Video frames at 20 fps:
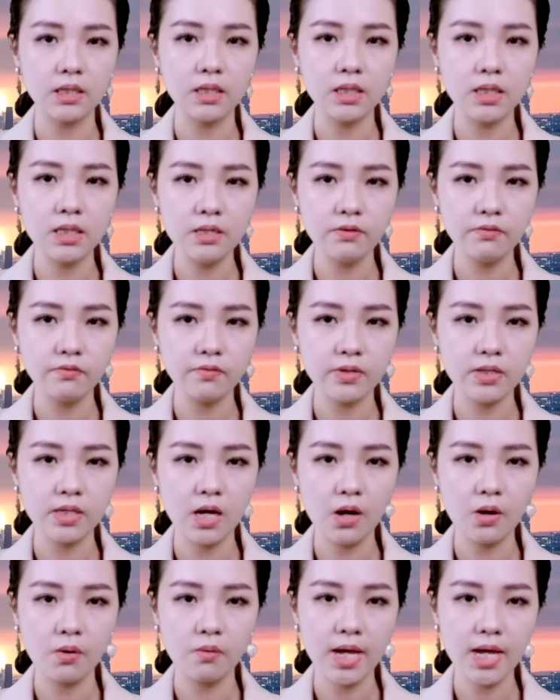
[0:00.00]
e vê
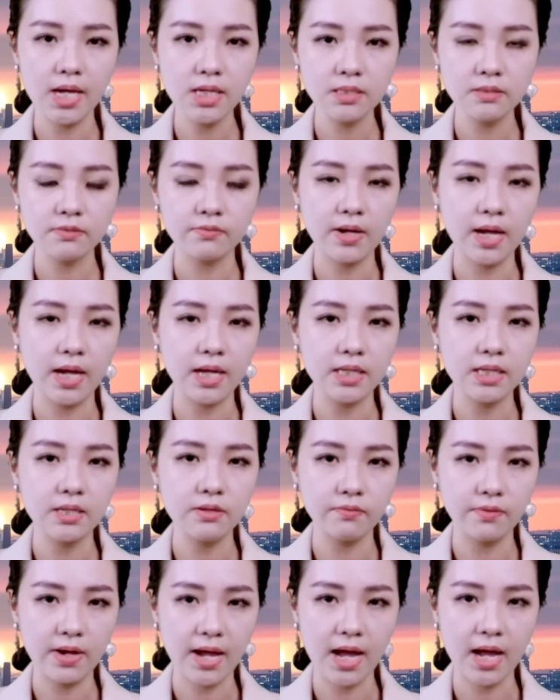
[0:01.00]
o ét và i
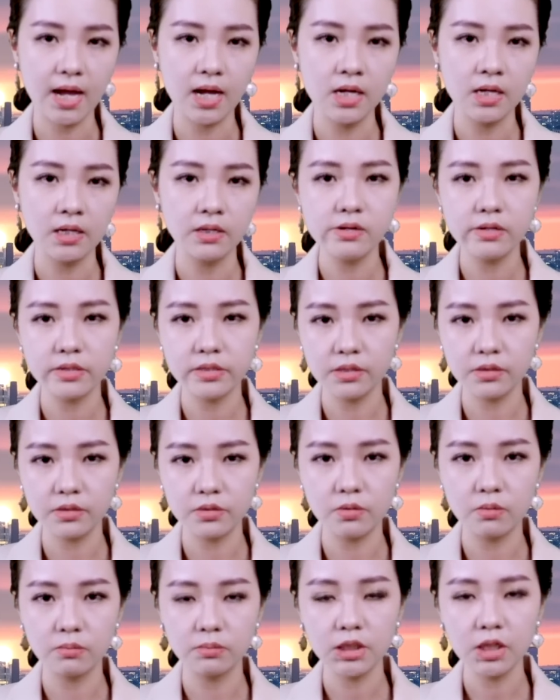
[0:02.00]
vê a được sử
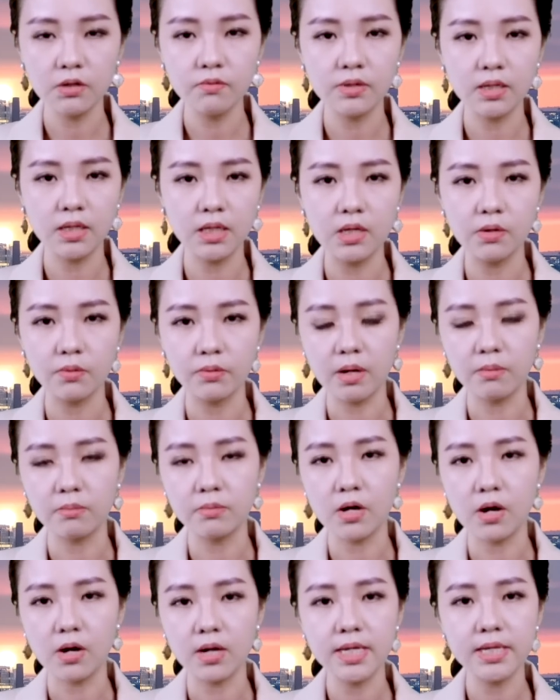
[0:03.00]
dụng trong vật liệu đóng
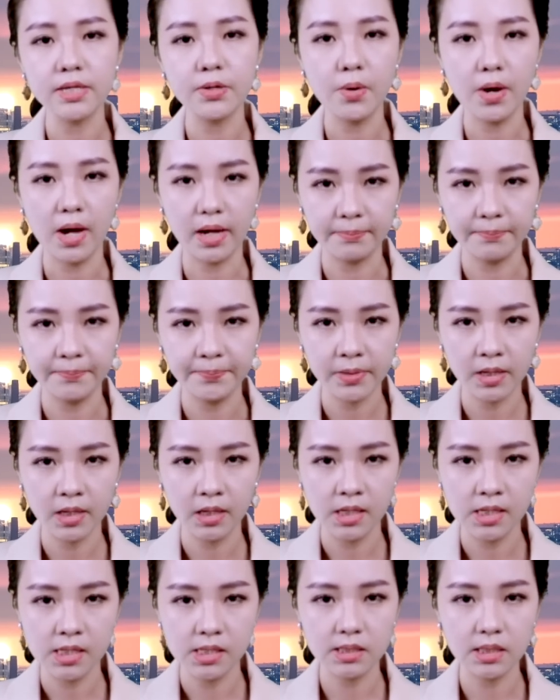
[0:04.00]
gói linh hoạt.
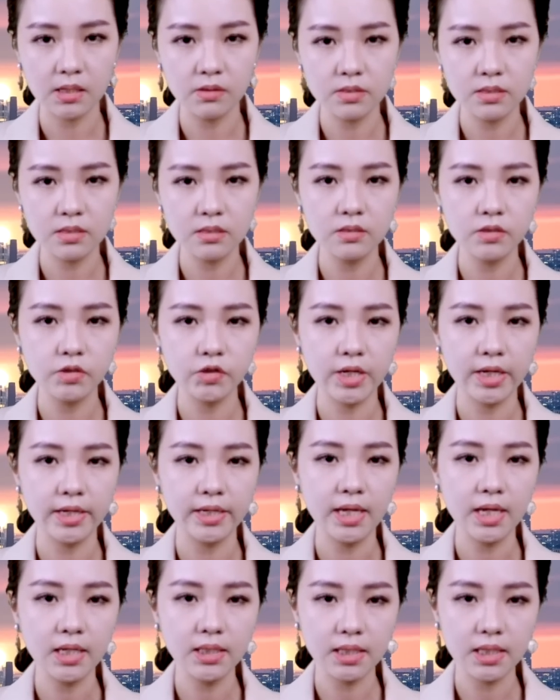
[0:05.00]
Giáo sư
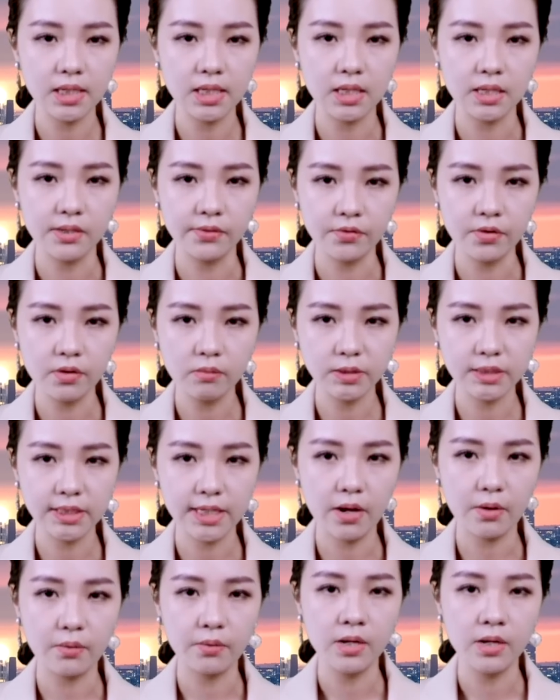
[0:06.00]
Jeanetti Rochelle,